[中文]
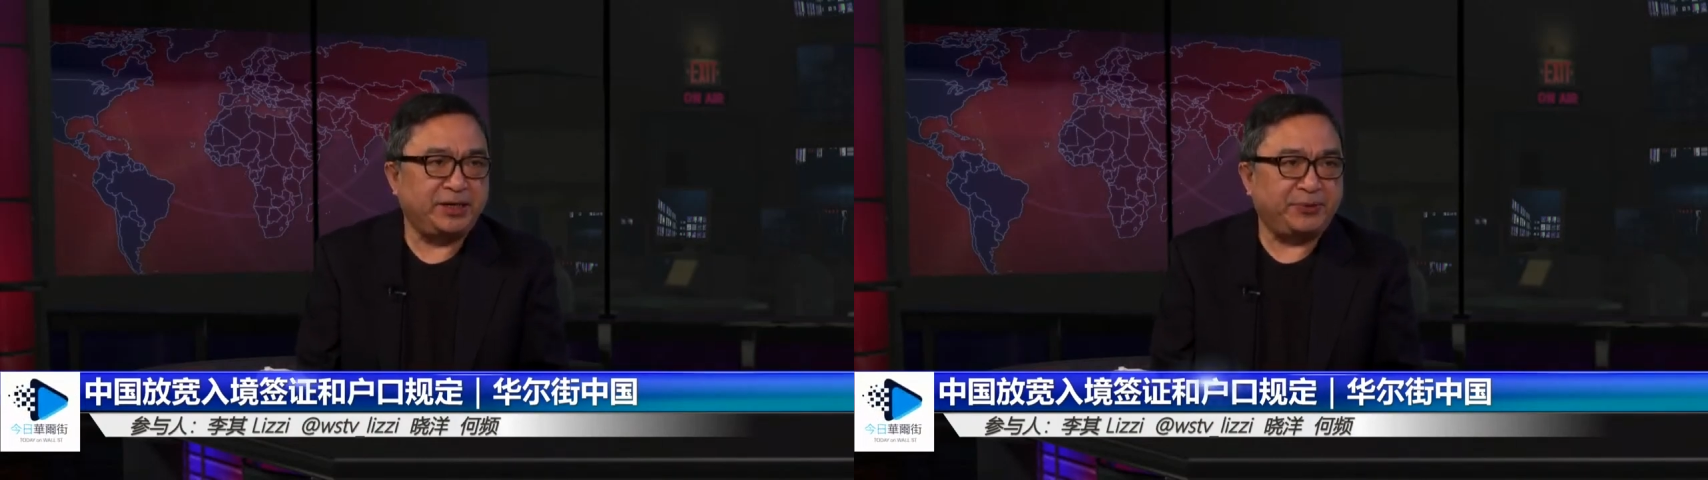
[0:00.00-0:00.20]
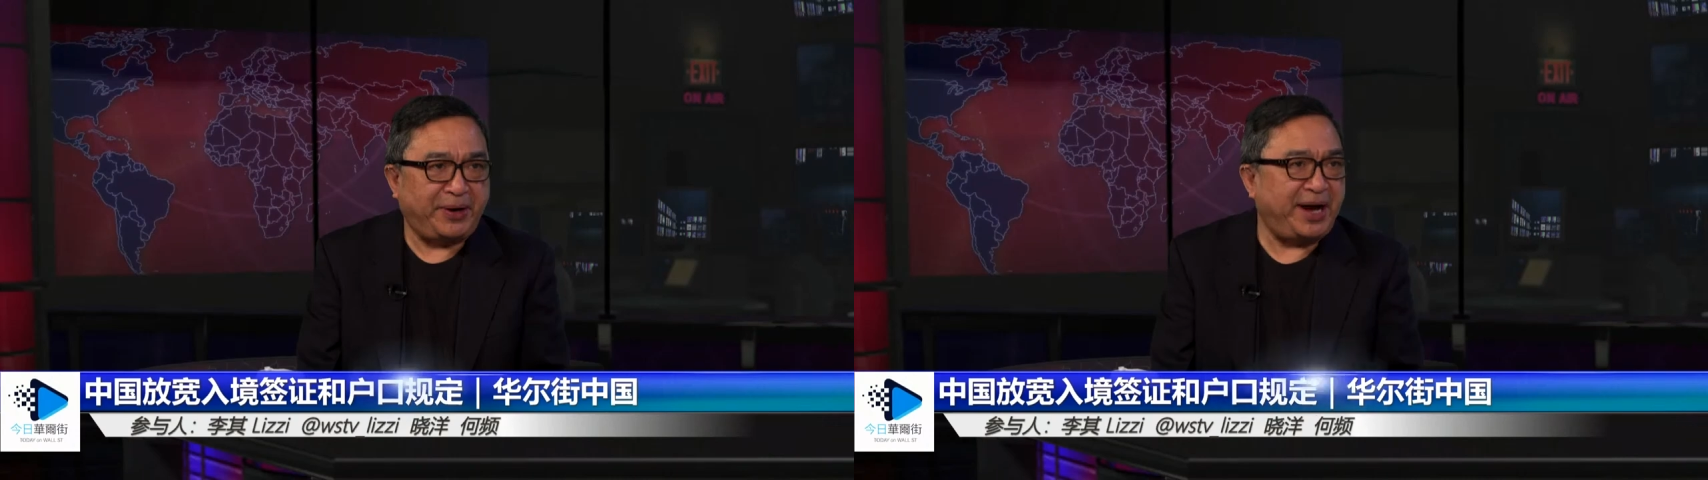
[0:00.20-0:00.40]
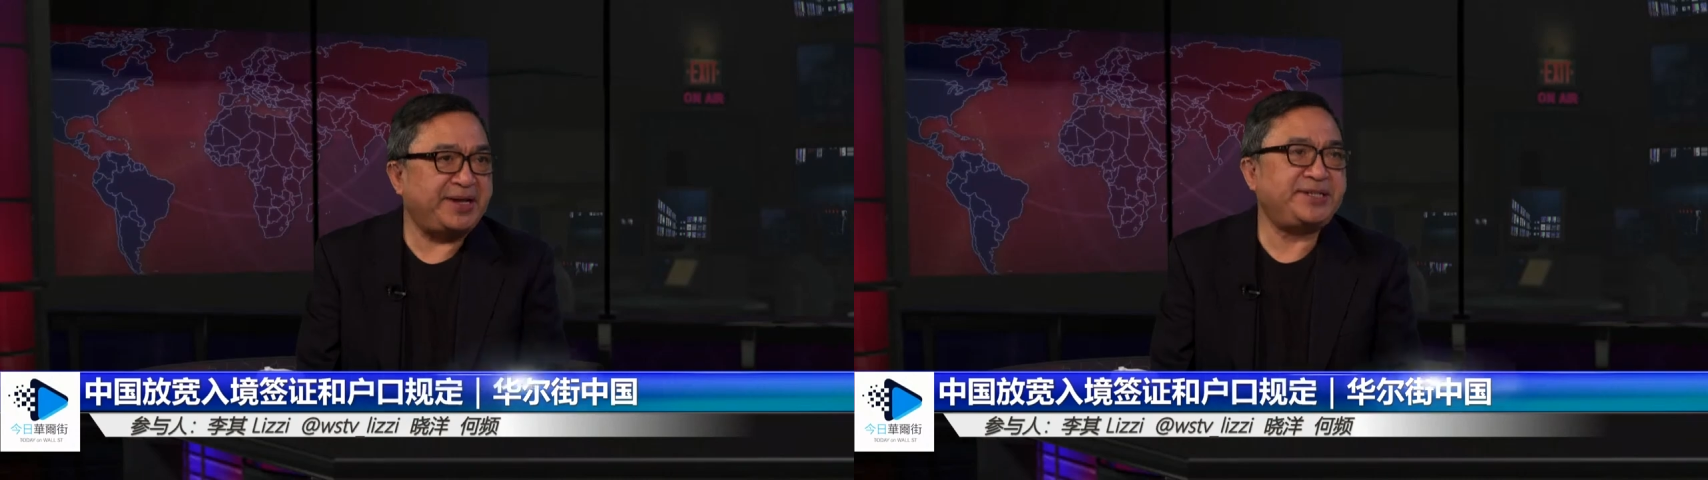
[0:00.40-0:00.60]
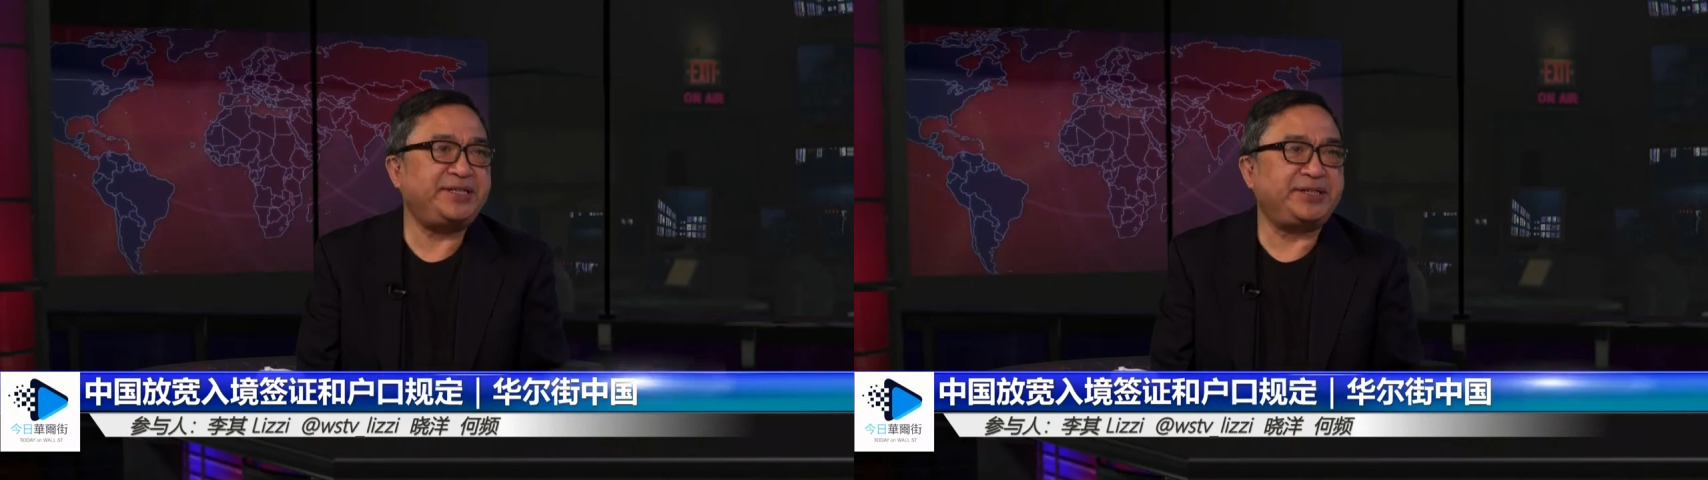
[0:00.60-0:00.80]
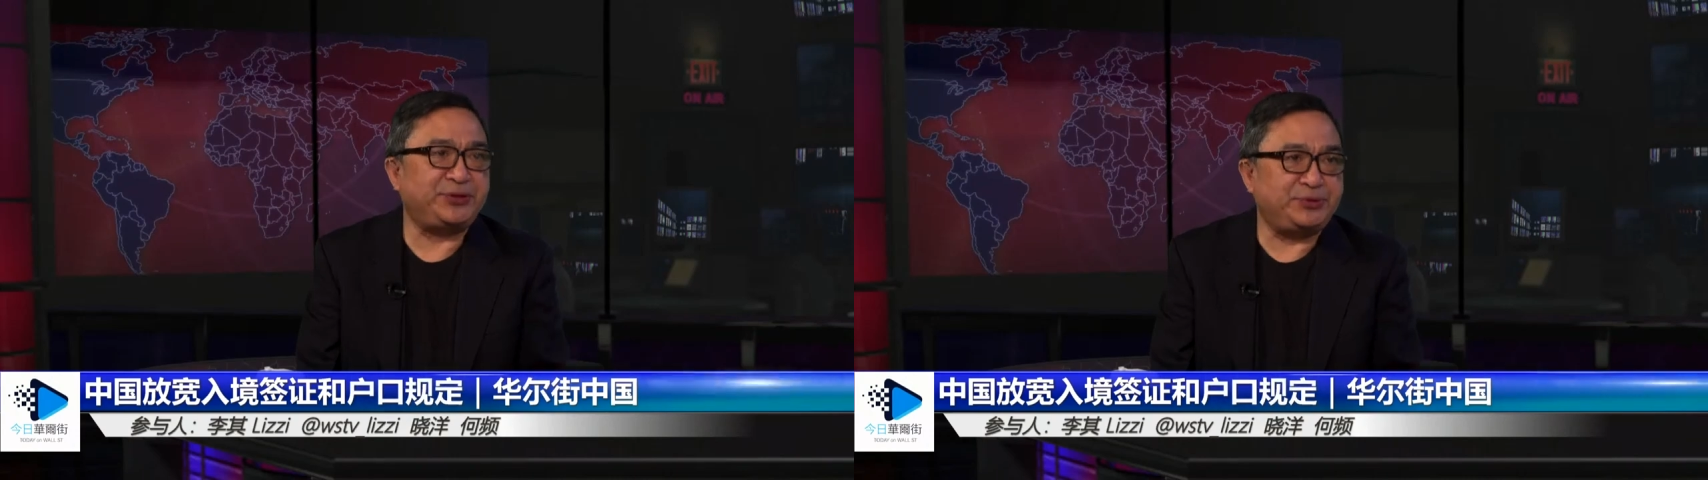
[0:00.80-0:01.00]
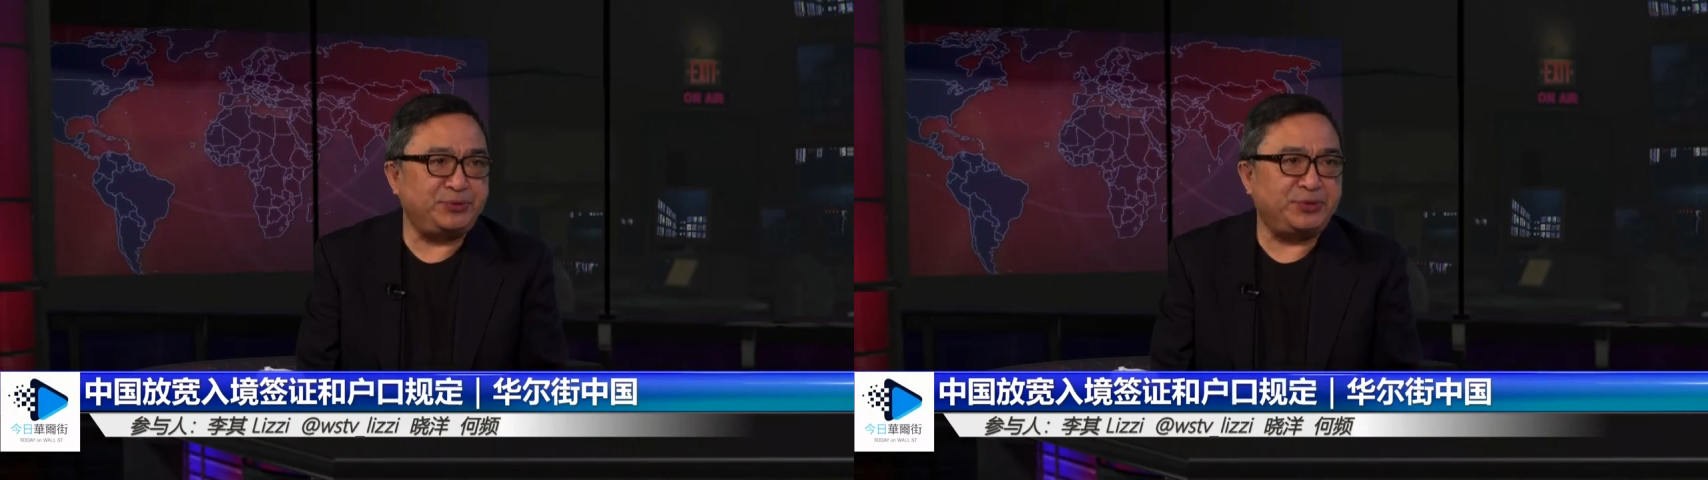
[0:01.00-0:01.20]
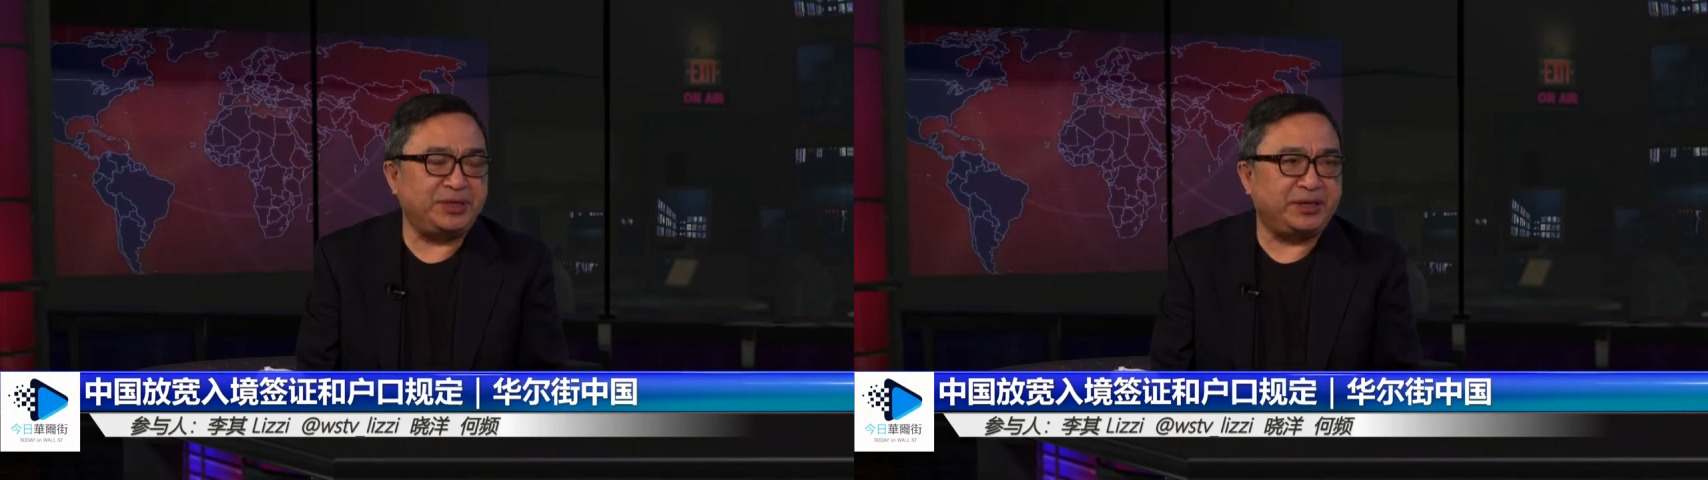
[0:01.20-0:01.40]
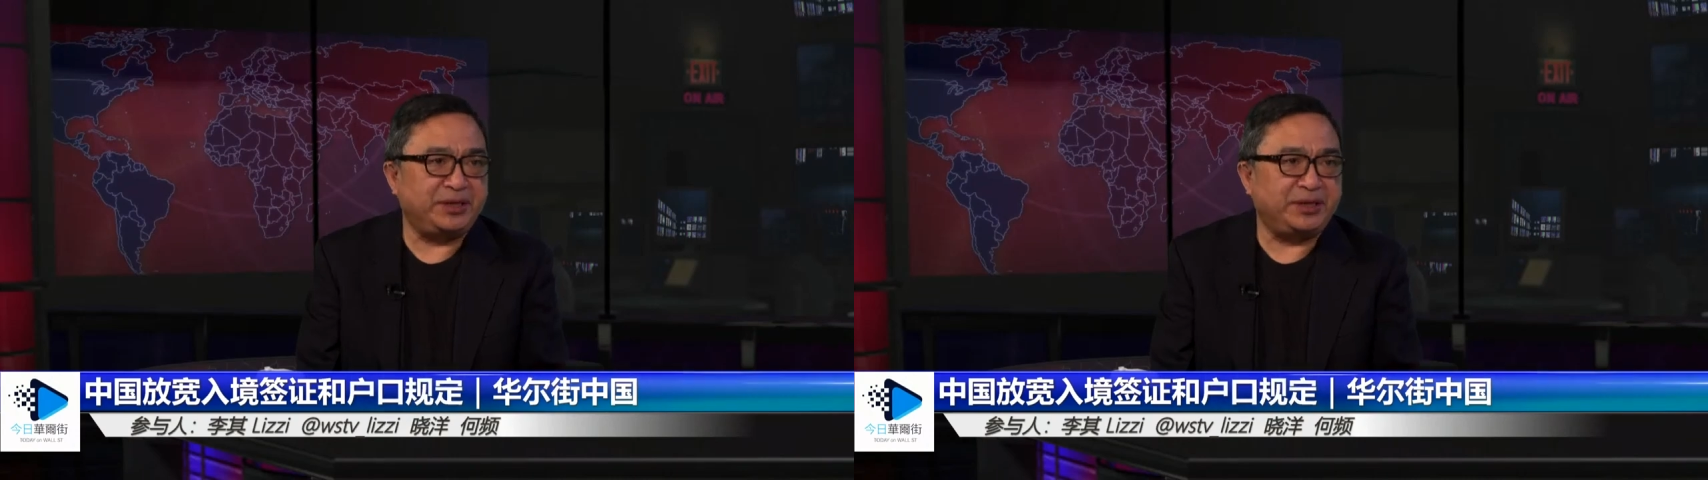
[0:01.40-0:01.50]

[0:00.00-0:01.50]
我还是一个中国人。